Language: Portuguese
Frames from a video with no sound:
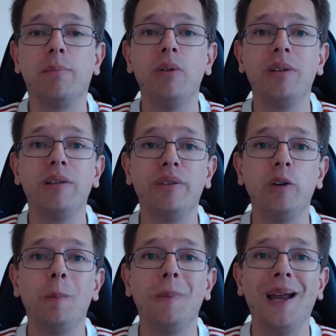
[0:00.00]
Paulo
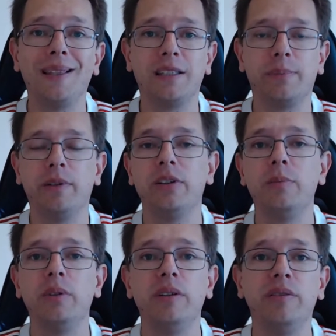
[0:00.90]
definiu metas para
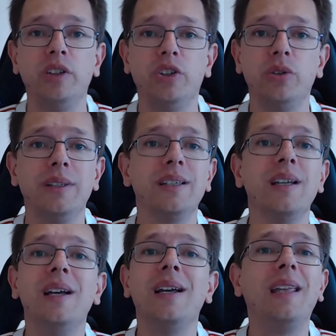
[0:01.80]
2022
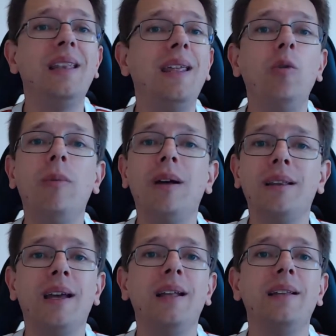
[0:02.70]
que nenhuma
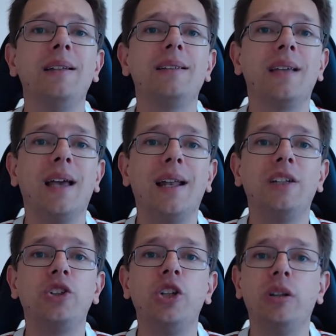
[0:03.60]
delas era
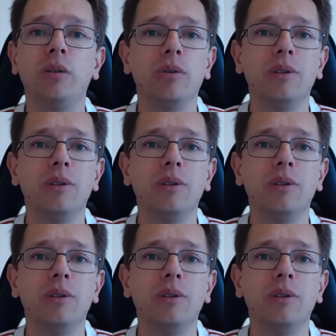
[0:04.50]
título.